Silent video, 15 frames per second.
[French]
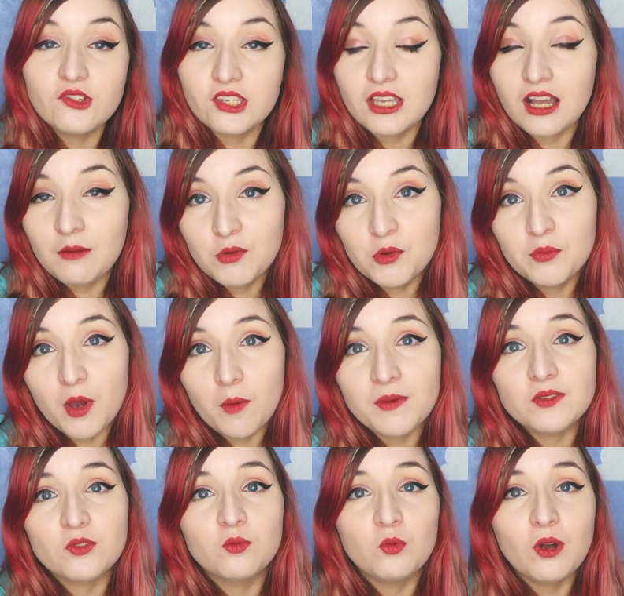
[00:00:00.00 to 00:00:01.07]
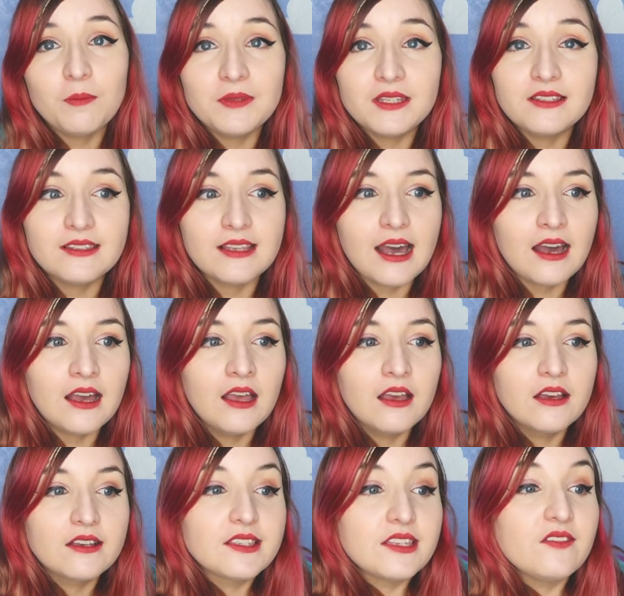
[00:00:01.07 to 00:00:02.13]
que j'ai un peu peur parce que moi Pixar
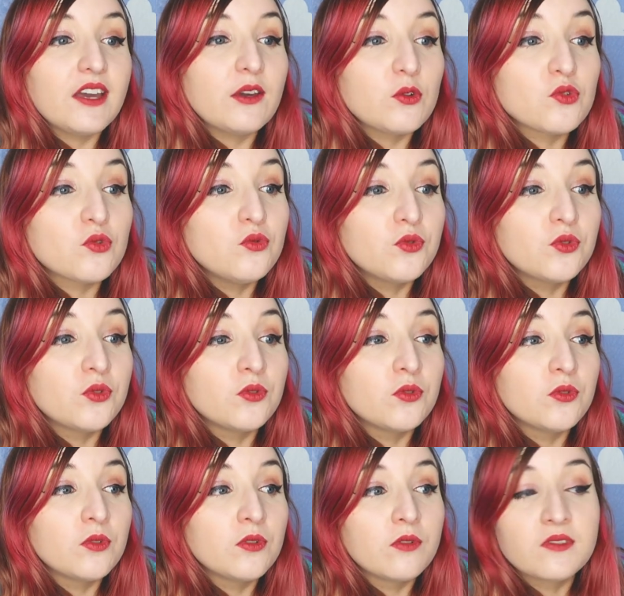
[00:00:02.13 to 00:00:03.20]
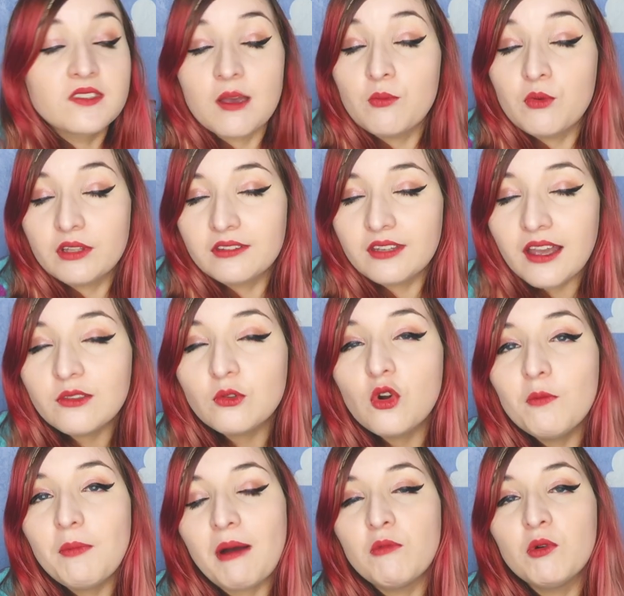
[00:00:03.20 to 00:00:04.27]
c'est vrai que je trouve que ça peut être très
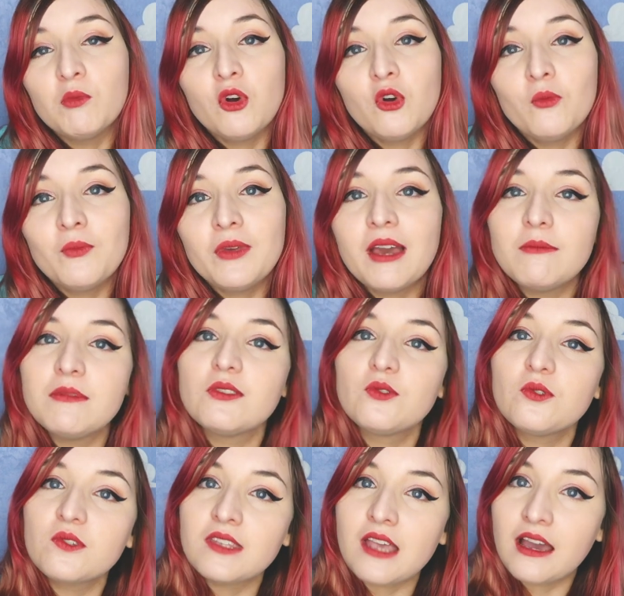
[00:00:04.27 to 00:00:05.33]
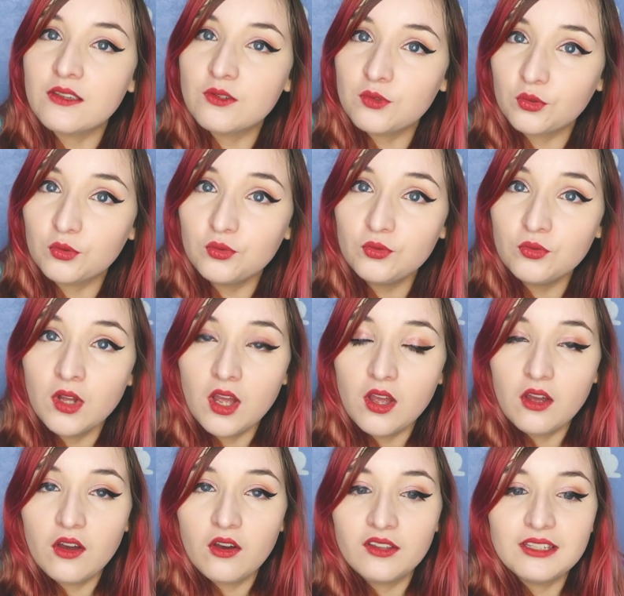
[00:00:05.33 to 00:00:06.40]
drôle par moment, mais à mes yeux, ça reste surtout
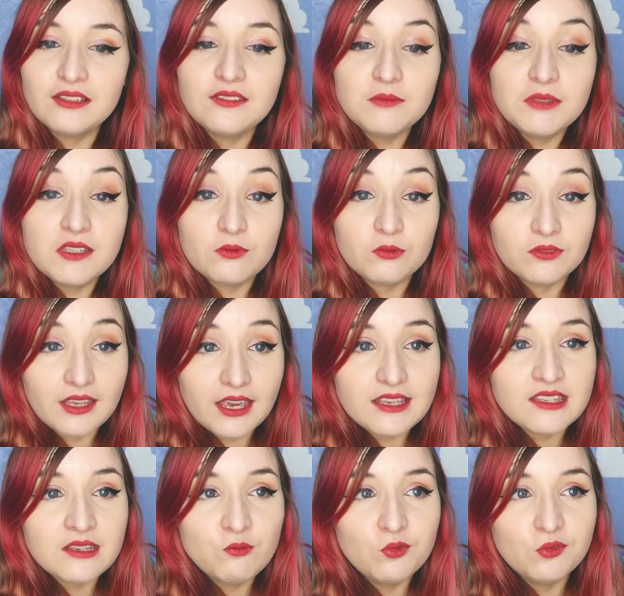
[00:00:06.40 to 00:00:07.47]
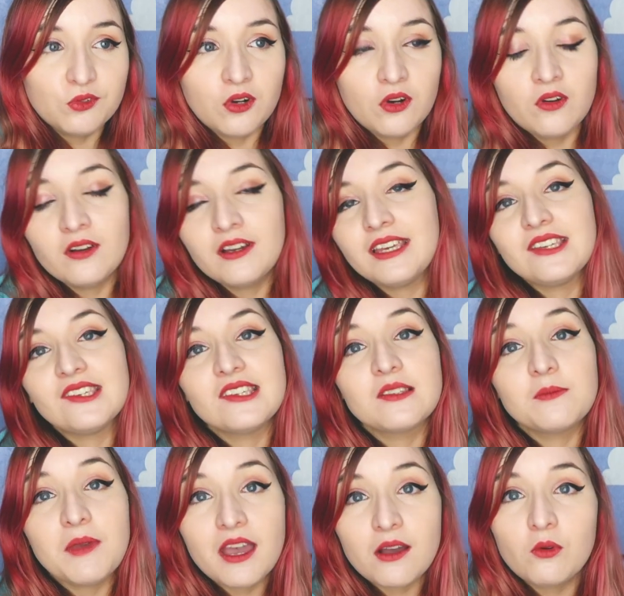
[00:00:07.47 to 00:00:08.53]
euh, des films qui sont très émouvants et
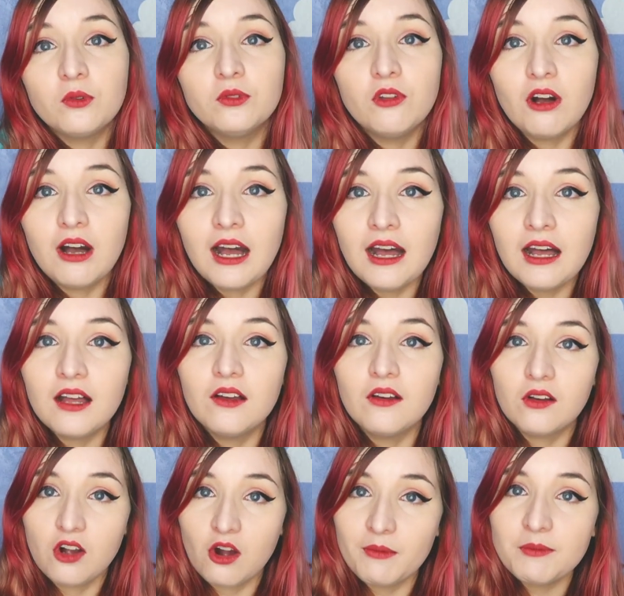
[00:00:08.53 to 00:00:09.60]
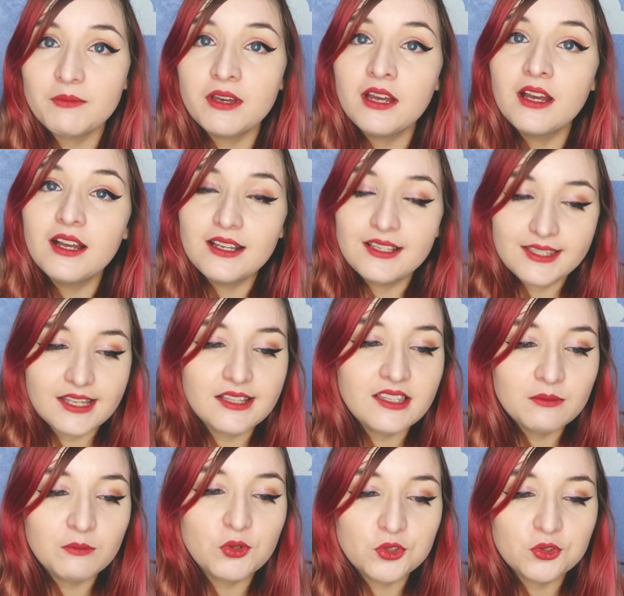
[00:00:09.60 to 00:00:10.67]
j'espère qu'on aura euh, quand même cette
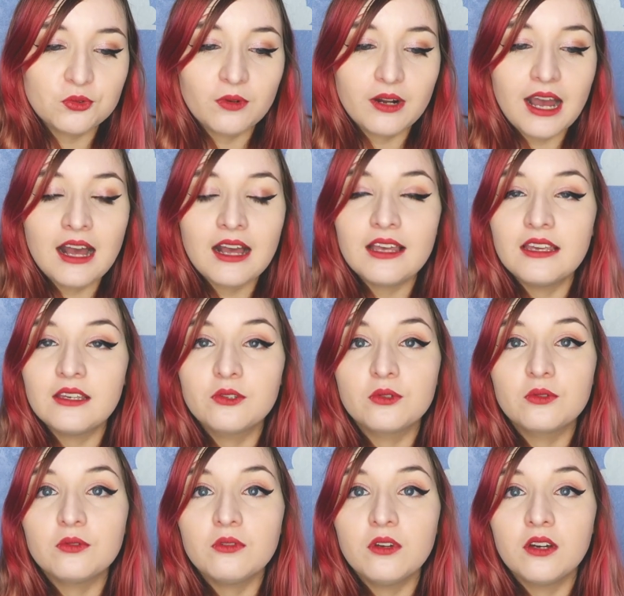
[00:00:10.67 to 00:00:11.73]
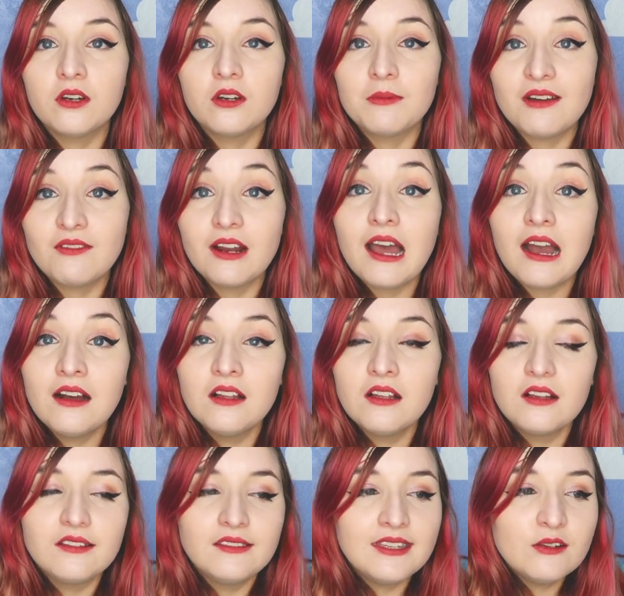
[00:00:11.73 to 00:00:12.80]
dimension-là et que, euh, bah voilà,
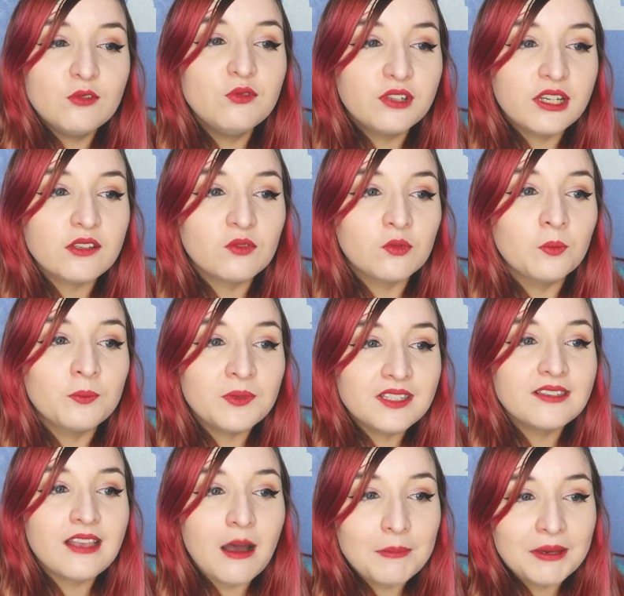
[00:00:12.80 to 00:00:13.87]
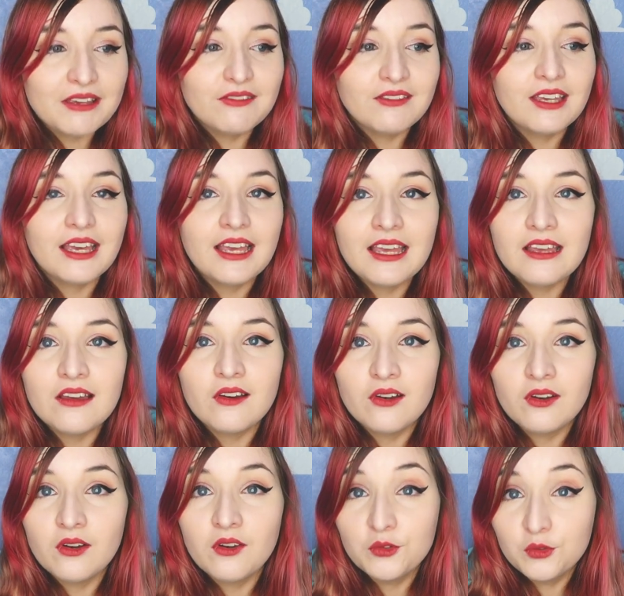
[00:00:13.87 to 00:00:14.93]
découvrir son Pixar préféré
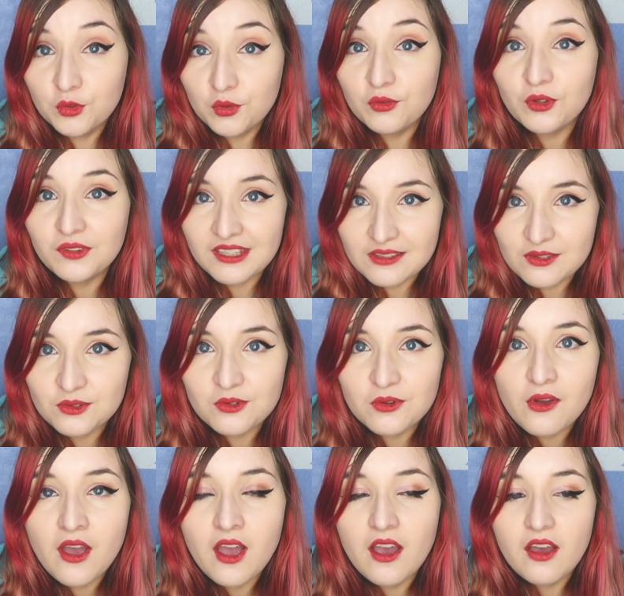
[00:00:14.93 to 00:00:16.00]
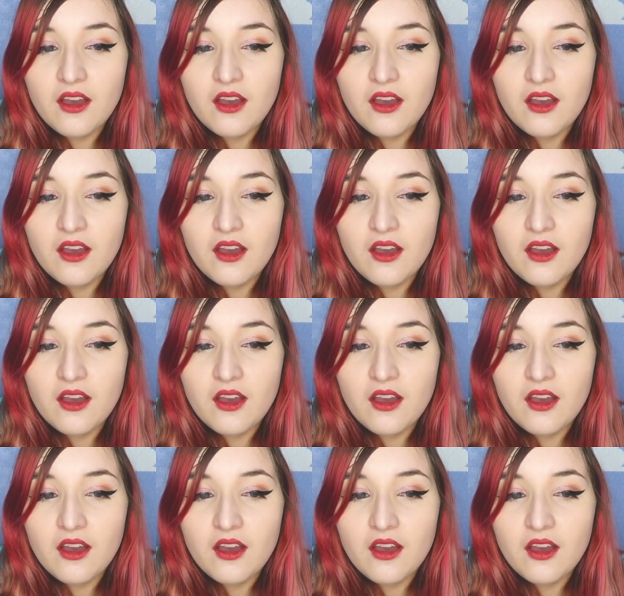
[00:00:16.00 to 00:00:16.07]
devant tes yeux,